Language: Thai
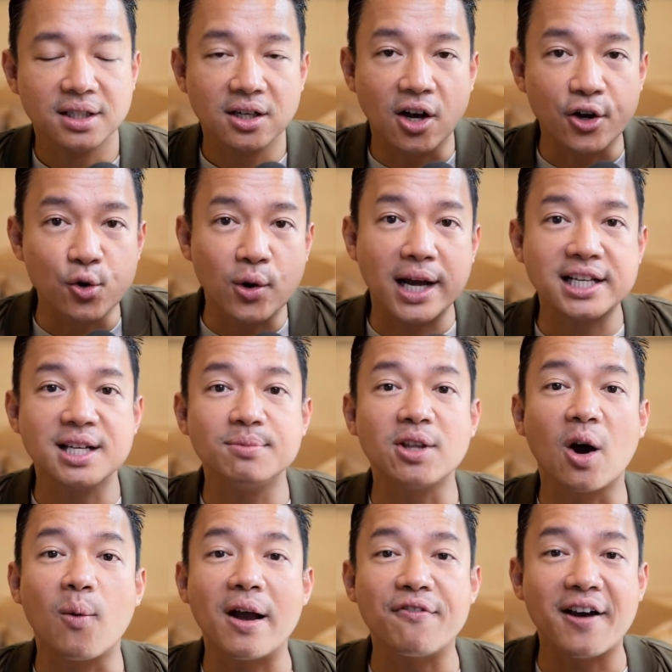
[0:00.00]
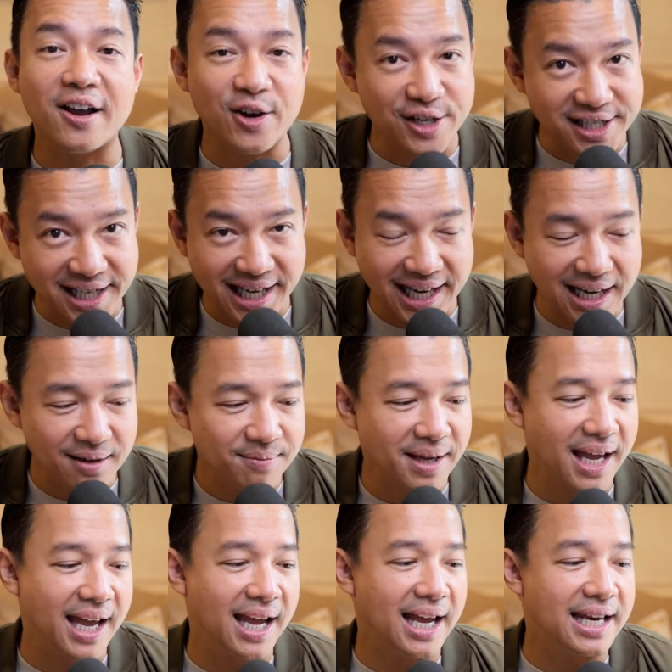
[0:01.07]
อดูการเชื่อมต่อ Wi-Fi หน่อยซิแหม
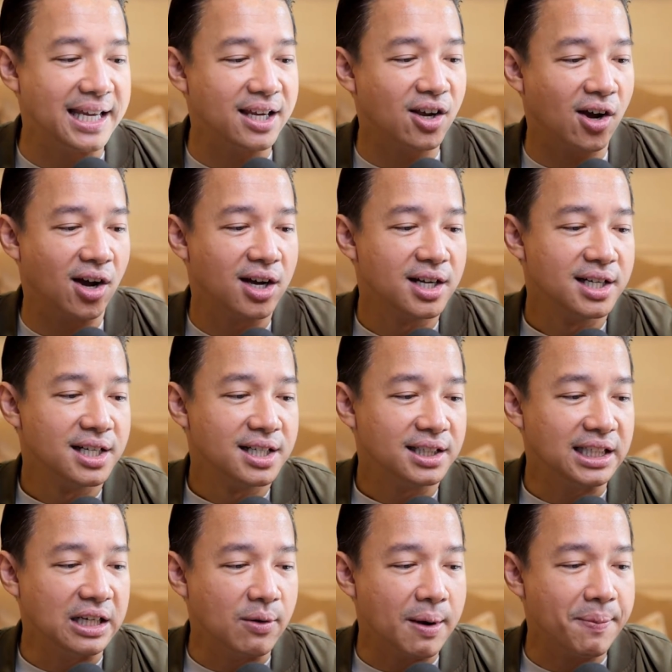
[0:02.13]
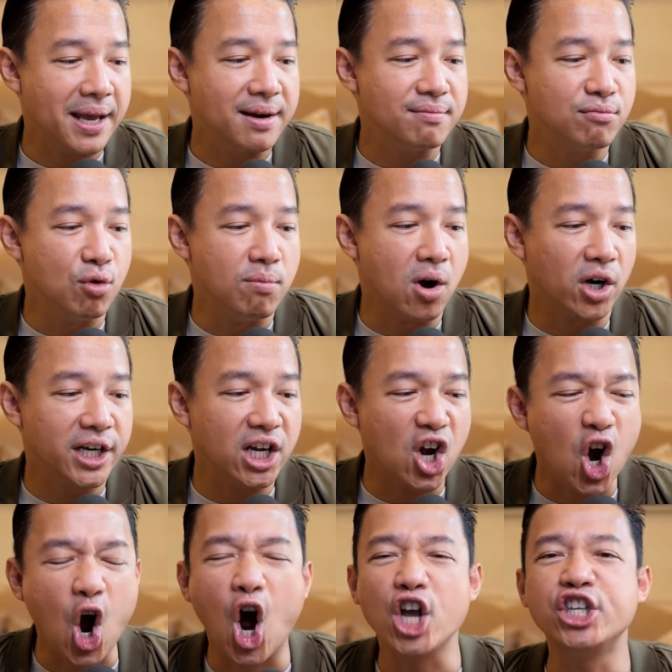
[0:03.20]
อันนี้ก็ถือว่าเป็นมุมมองที่ข
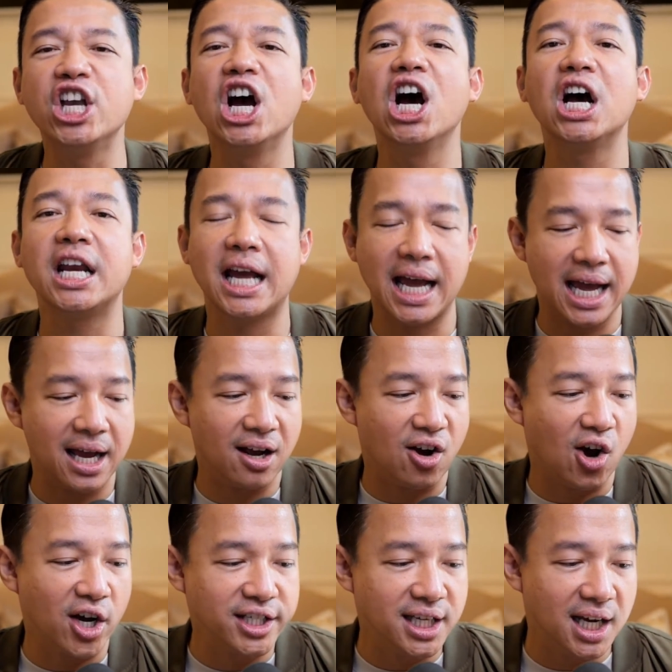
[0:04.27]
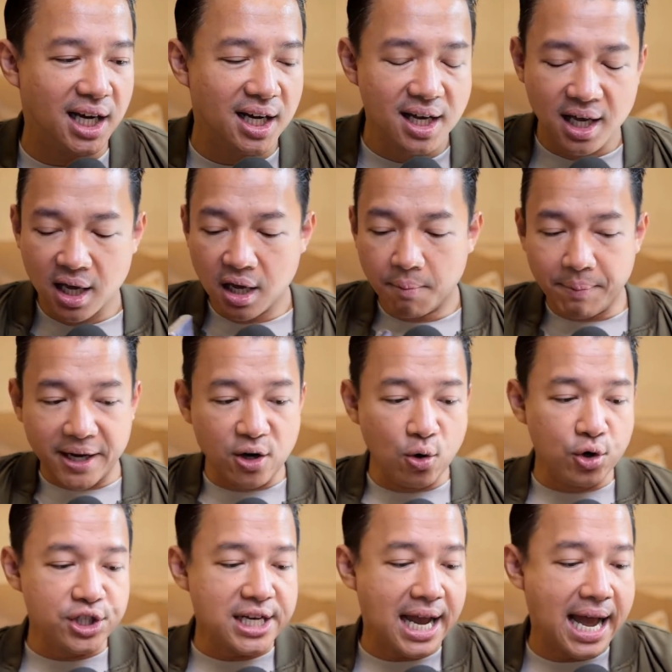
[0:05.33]
อเยอะนะฮะขอเยอะไปดู
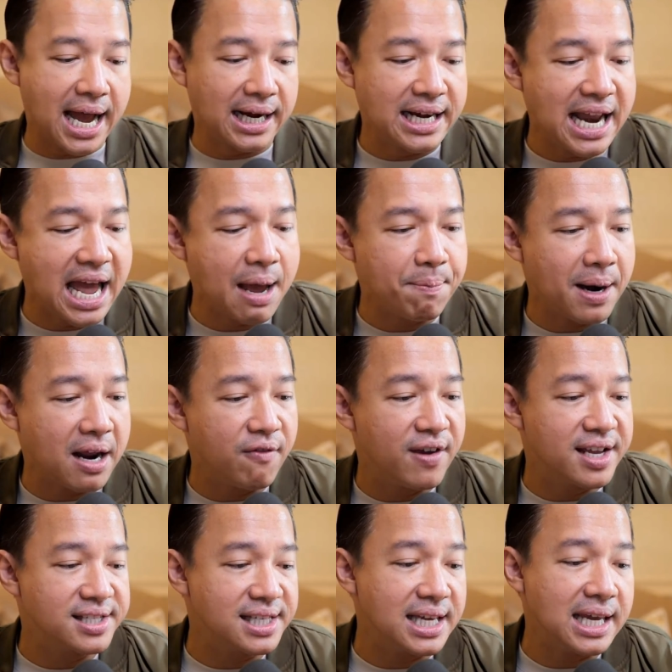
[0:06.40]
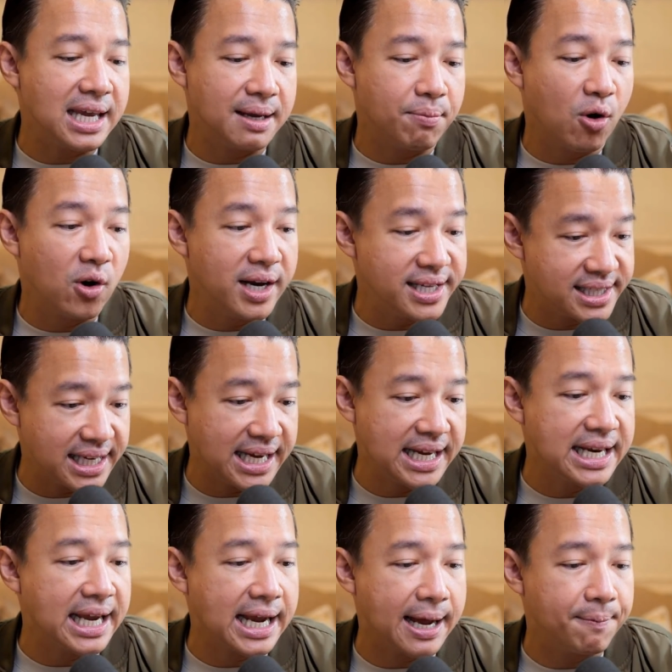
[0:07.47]
จากหน้า privacy policy
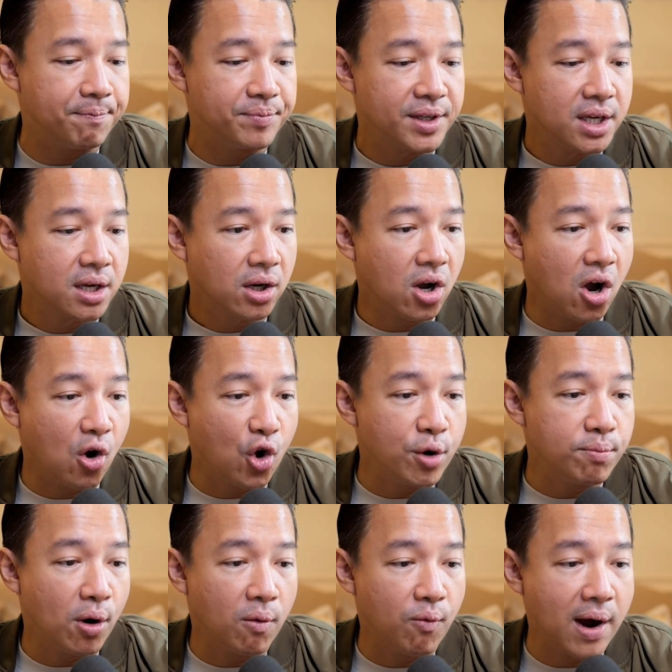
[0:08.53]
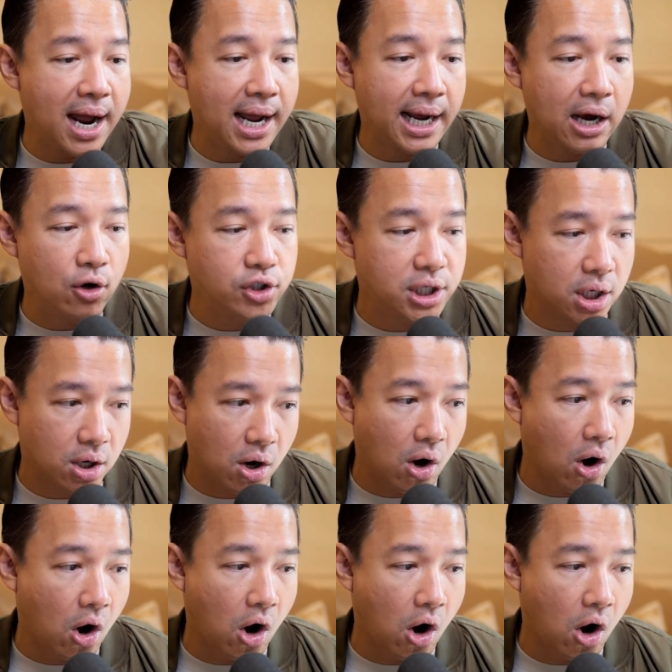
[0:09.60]
นะครับก็ค้นพบว่าเขาจะขอ